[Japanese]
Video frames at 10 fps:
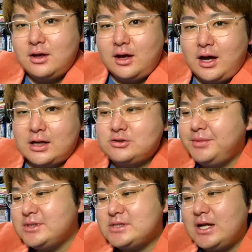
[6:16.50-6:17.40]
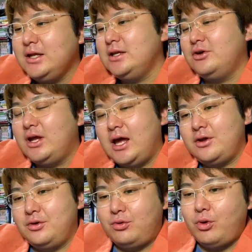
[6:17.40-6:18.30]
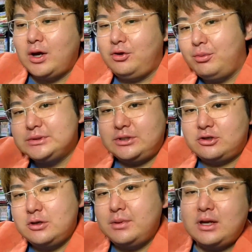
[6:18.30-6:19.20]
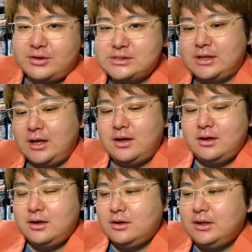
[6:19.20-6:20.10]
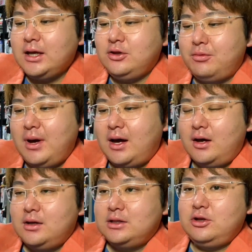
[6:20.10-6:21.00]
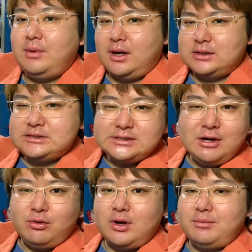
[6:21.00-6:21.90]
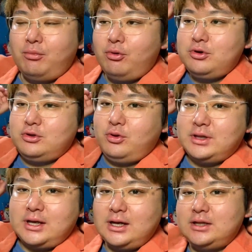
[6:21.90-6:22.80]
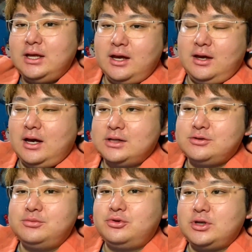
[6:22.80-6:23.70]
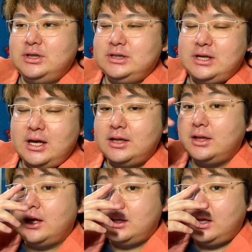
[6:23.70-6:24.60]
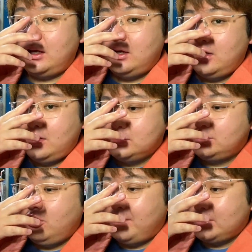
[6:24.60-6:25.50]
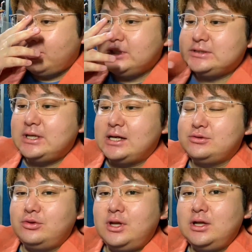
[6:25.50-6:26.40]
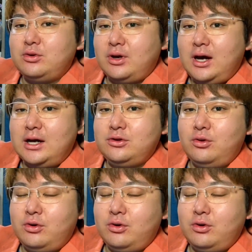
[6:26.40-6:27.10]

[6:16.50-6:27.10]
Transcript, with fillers: 遊びづらいんだよね。他のおもちゃと組み合わせて。だけどまあ、例えば、ちっちゃい子がボールとか投げて遊ぶときに部屋の中で、その的にして遊んだりとか、あと、